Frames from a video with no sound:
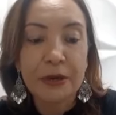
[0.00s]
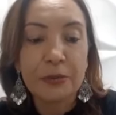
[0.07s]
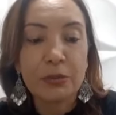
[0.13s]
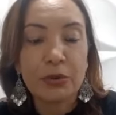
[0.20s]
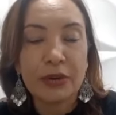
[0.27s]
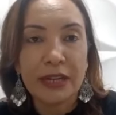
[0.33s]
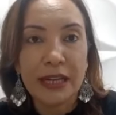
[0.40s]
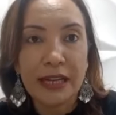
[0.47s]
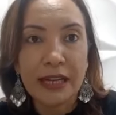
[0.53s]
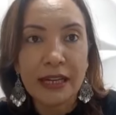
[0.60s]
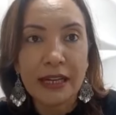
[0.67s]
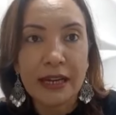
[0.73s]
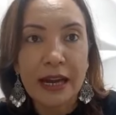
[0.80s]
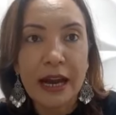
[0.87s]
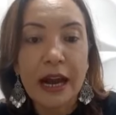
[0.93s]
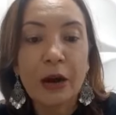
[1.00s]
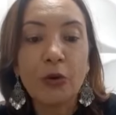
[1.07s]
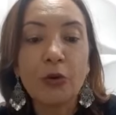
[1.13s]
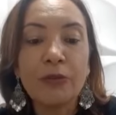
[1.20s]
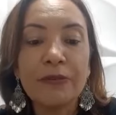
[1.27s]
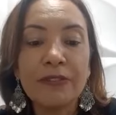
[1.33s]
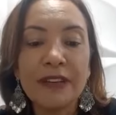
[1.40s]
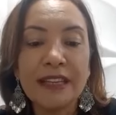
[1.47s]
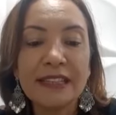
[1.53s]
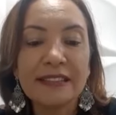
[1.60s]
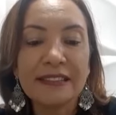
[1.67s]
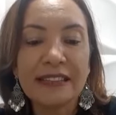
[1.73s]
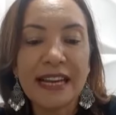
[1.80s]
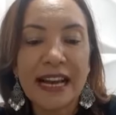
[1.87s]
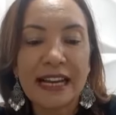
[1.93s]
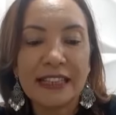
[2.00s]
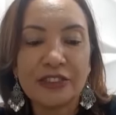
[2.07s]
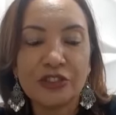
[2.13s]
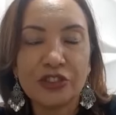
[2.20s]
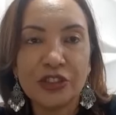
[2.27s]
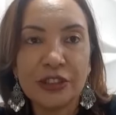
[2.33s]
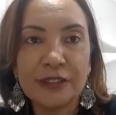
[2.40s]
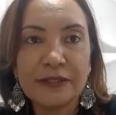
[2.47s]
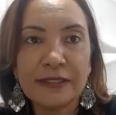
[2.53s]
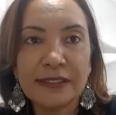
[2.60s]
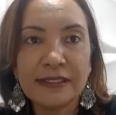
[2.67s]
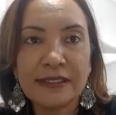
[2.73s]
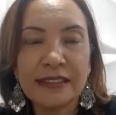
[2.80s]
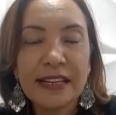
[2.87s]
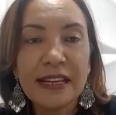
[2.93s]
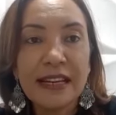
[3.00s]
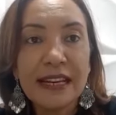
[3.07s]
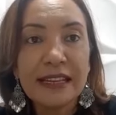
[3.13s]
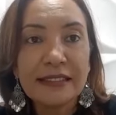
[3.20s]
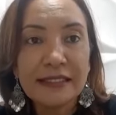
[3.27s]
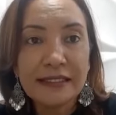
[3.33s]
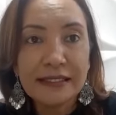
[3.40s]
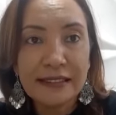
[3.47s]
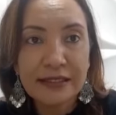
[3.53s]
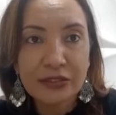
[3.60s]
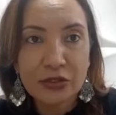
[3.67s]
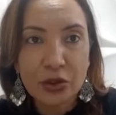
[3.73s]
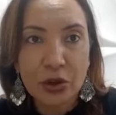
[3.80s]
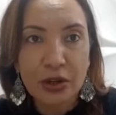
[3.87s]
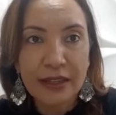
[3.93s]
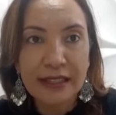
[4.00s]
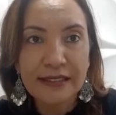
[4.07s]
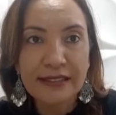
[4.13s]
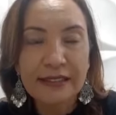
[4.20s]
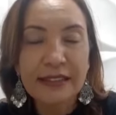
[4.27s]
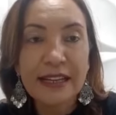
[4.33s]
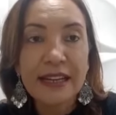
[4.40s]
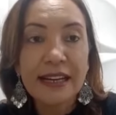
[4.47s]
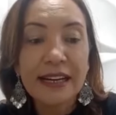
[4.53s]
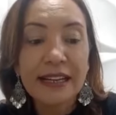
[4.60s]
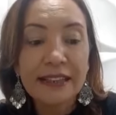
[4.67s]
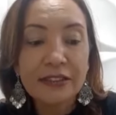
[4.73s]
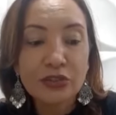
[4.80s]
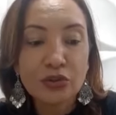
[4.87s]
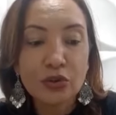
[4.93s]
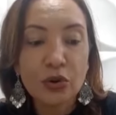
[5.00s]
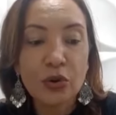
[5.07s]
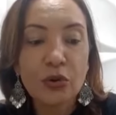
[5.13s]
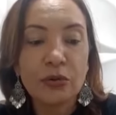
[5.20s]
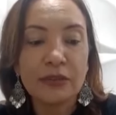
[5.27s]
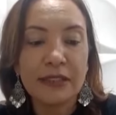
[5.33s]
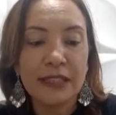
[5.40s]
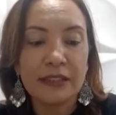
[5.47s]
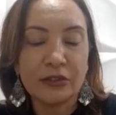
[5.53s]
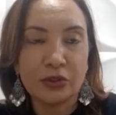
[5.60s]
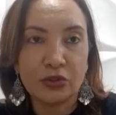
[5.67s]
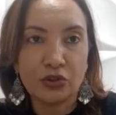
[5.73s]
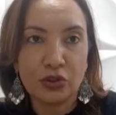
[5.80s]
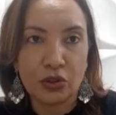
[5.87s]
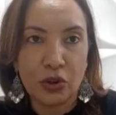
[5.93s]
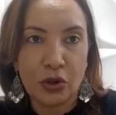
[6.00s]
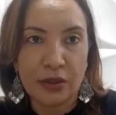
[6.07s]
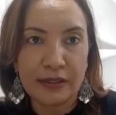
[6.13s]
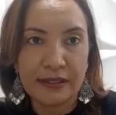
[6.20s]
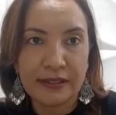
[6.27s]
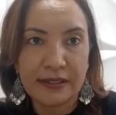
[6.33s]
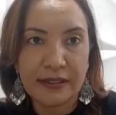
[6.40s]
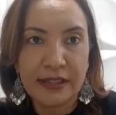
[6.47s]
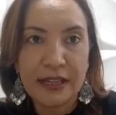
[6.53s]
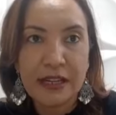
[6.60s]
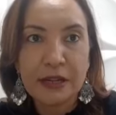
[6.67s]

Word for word: porém, ao ouvir as narrativas, essas histórias ressoam dentro de nós,